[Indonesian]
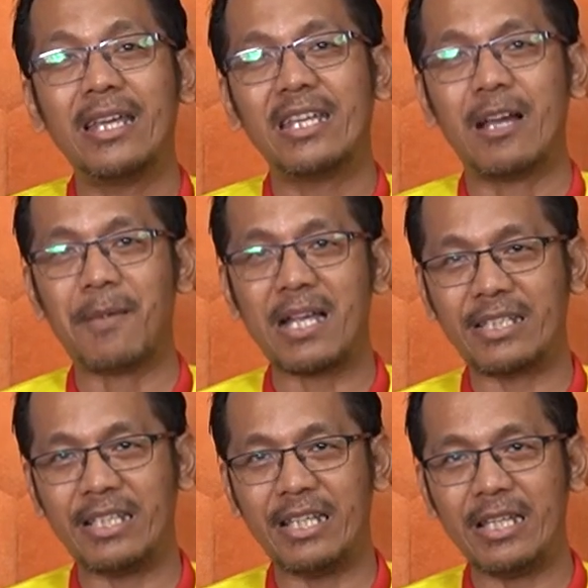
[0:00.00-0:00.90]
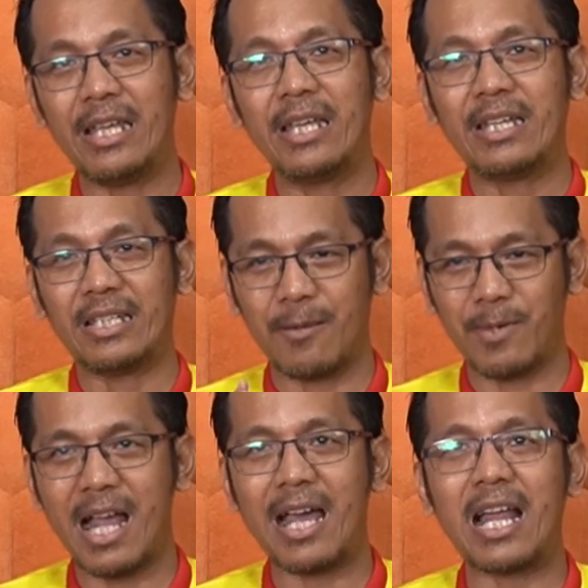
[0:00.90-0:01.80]
Yang pasti kita
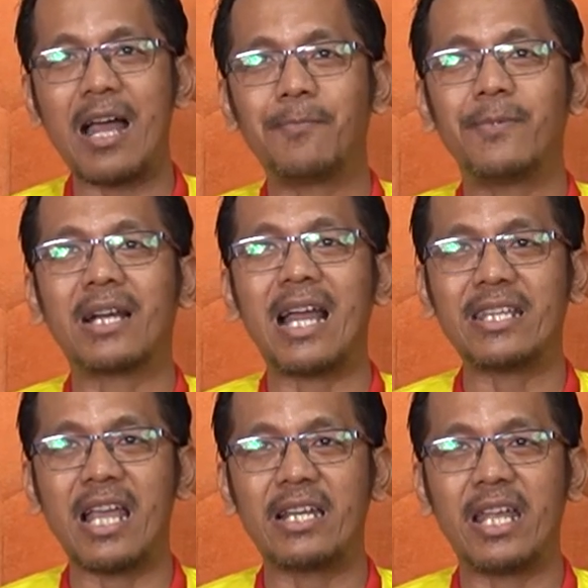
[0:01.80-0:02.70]
berharap Raja